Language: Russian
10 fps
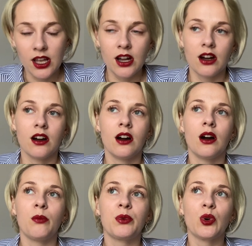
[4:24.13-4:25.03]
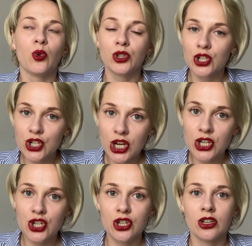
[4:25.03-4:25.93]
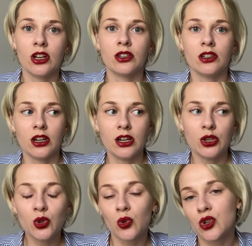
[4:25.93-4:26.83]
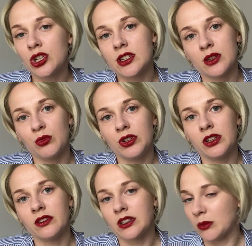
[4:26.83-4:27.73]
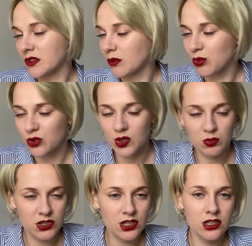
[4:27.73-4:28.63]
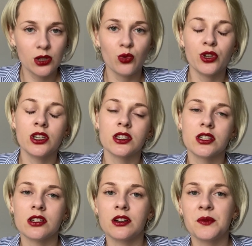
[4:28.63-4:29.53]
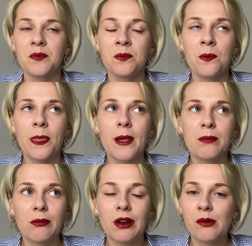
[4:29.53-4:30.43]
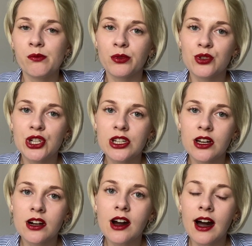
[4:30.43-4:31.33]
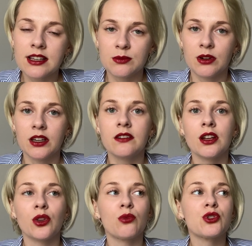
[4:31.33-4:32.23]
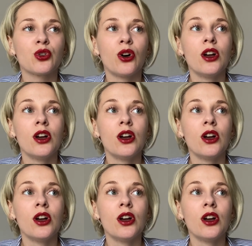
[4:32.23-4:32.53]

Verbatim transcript: А приходит женщина, да, и тоже если мы там с вопросами сексологии, с проблемами получения оргазма, и говорит о том, что